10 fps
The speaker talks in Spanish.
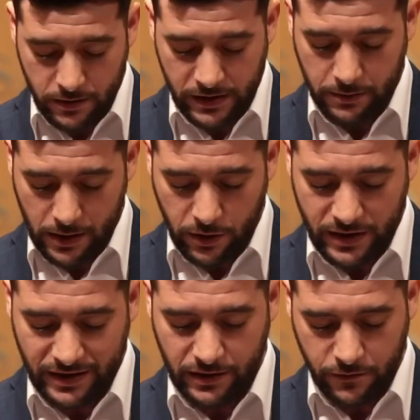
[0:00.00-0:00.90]
si valora
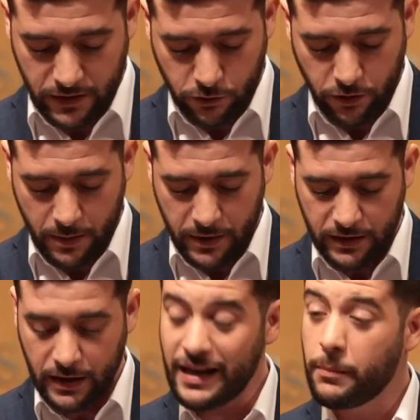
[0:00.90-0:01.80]

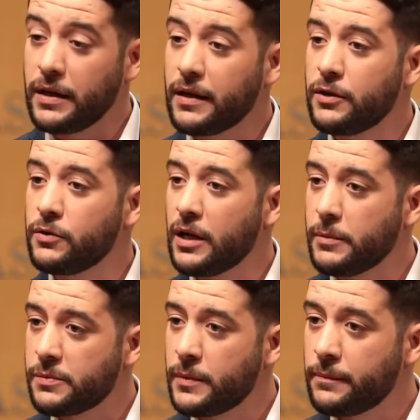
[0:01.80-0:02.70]
satisfactoriamente la aplicación de la
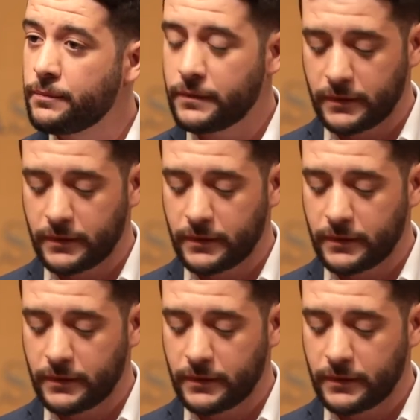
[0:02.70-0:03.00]
misma.